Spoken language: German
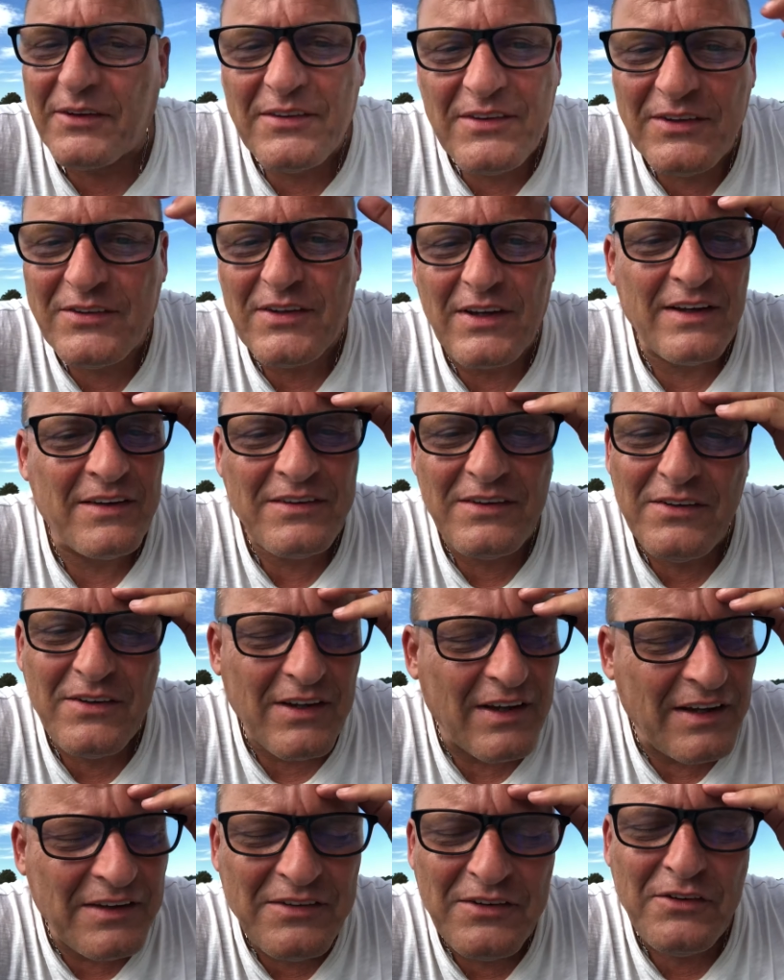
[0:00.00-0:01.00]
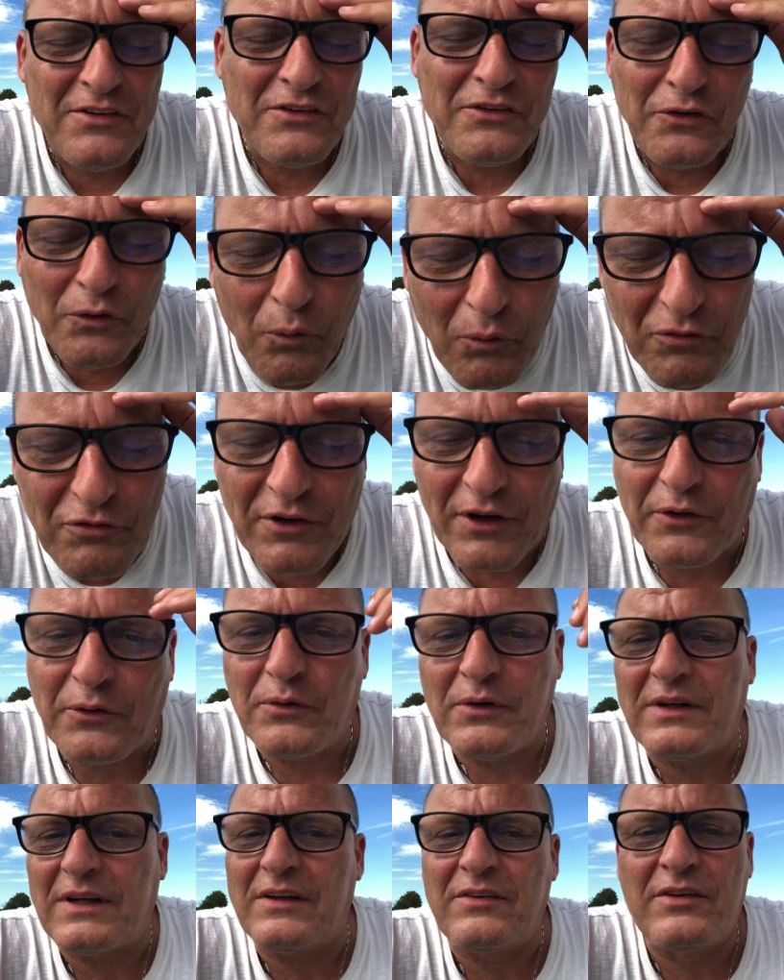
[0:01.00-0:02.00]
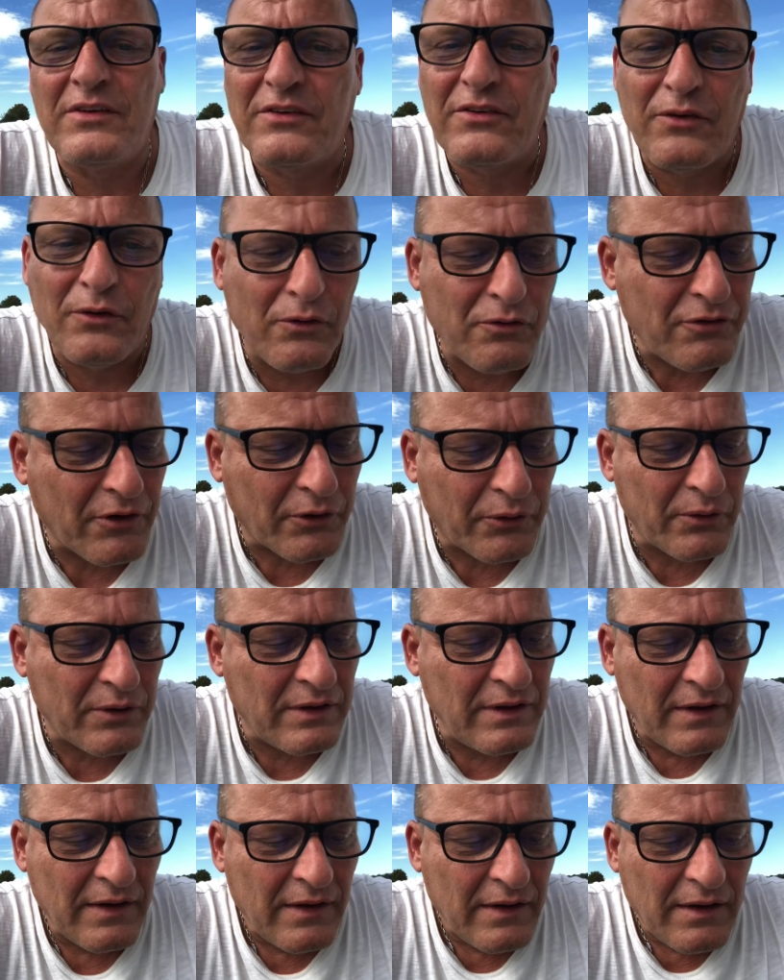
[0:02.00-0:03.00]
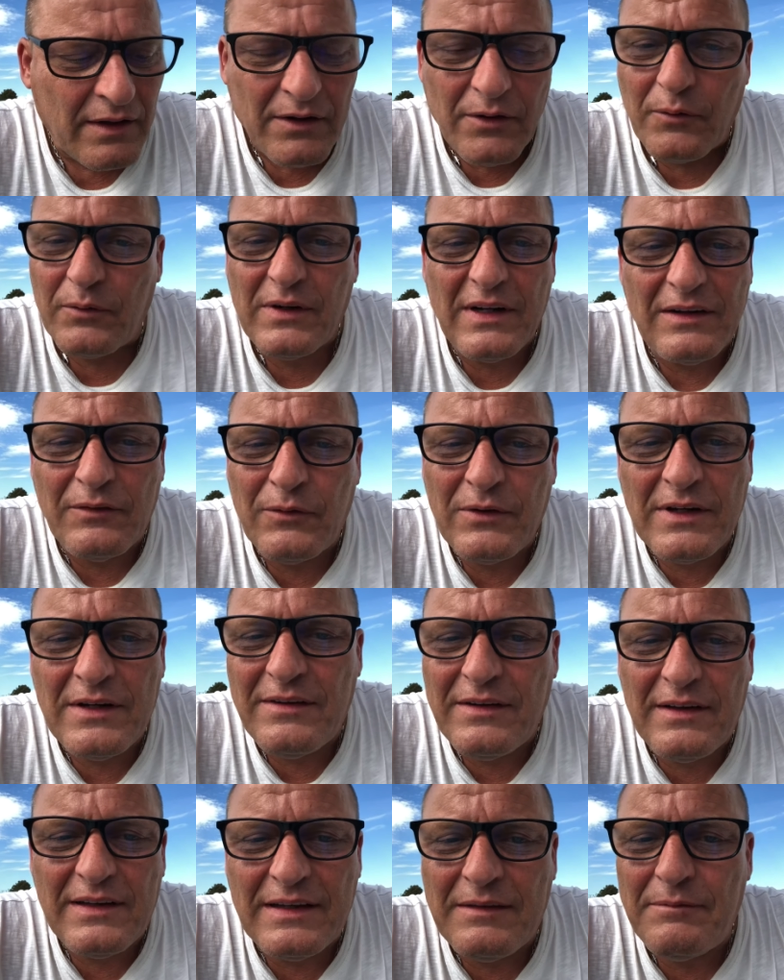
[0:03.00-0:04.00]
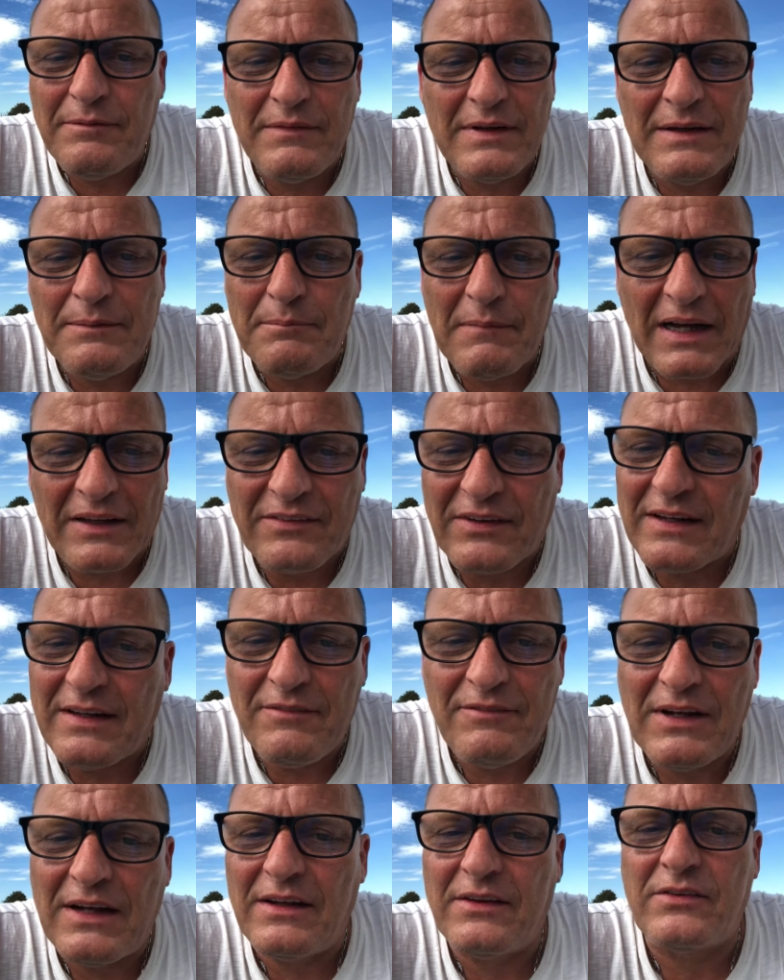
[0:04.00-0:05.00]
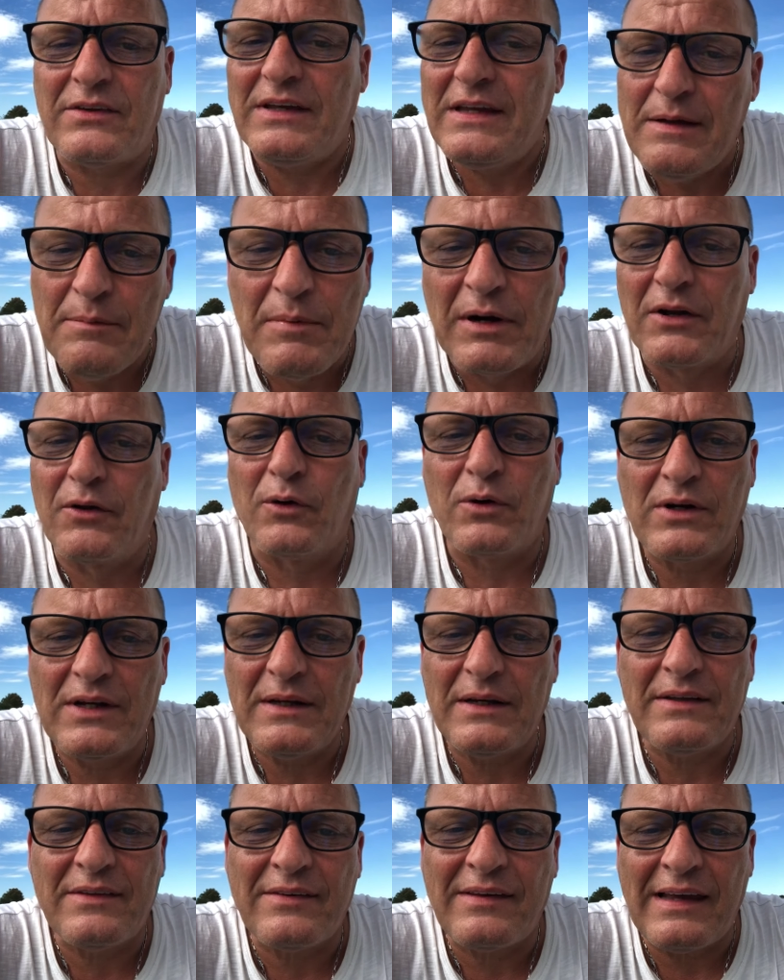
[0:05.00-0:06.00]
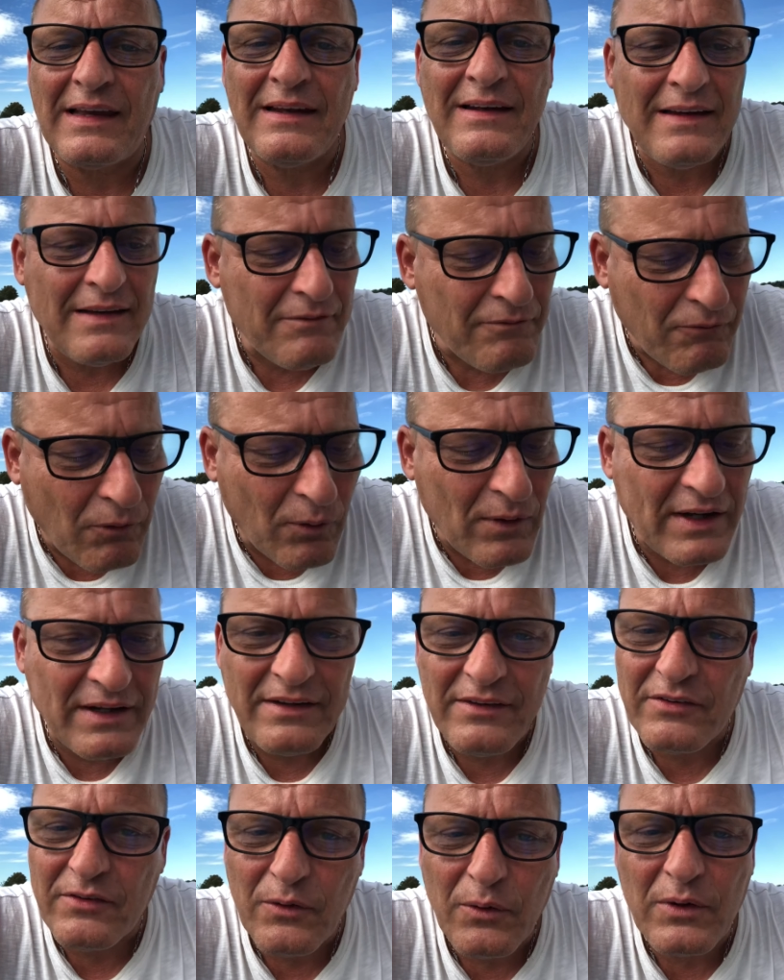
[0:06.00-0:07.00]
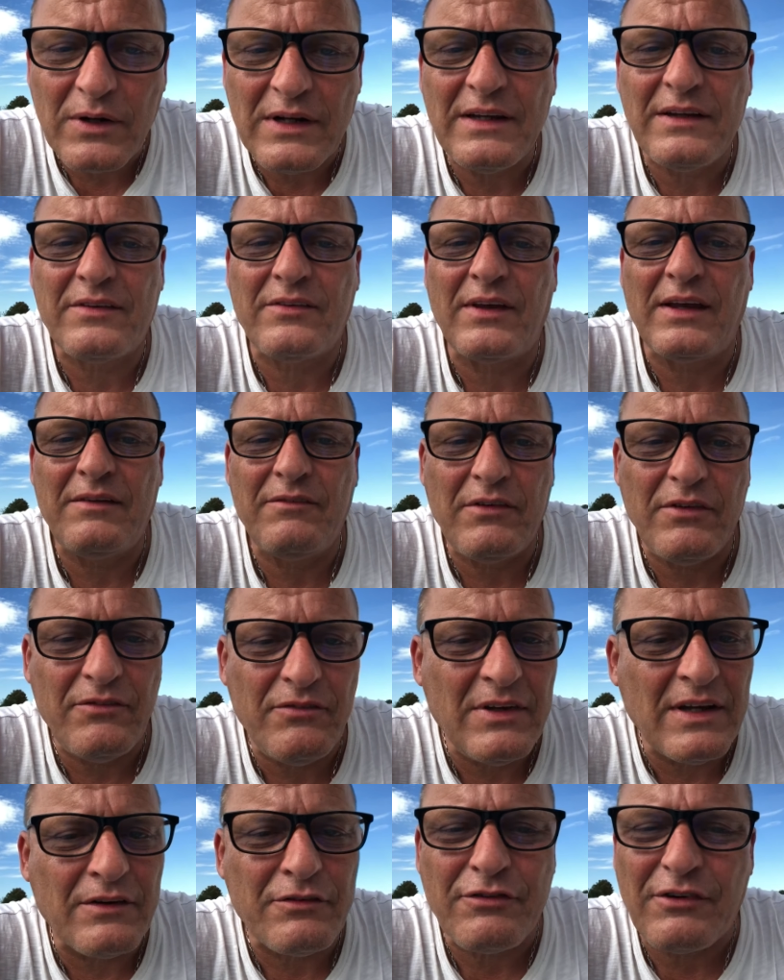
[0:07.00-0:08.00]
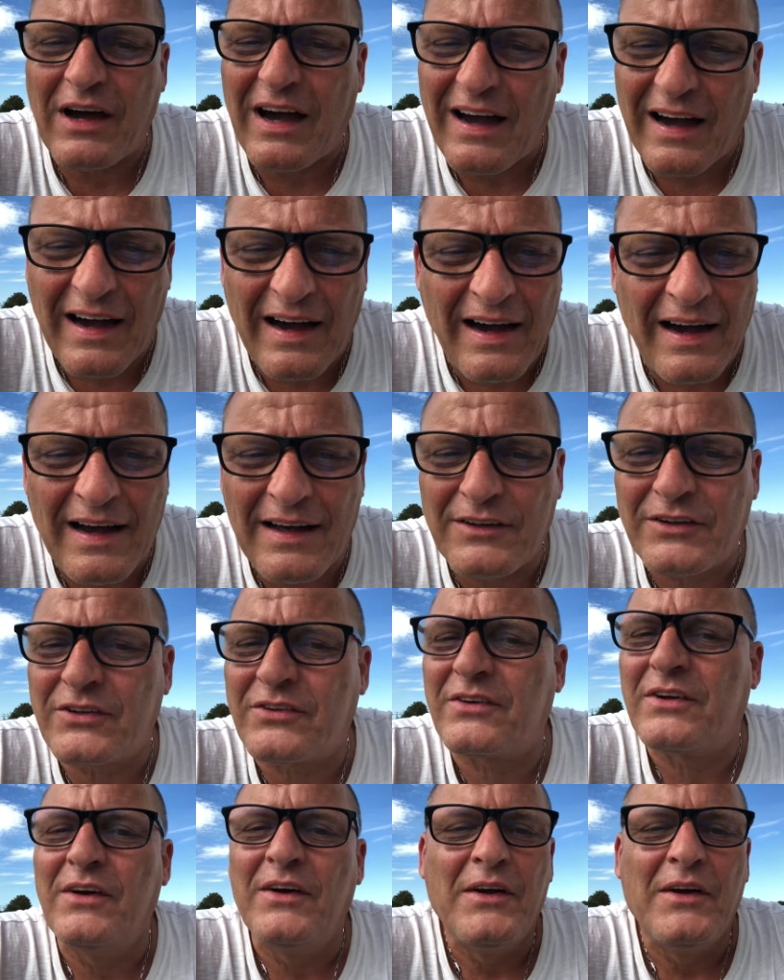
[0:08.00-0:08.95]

es ist, es, ist, es ist so verrückt, es ist so verrückt. Und, und die, die, die Masse, die will das immer noch nicht sehen, die wolle das noch nicht sehen, wie wir verarscht,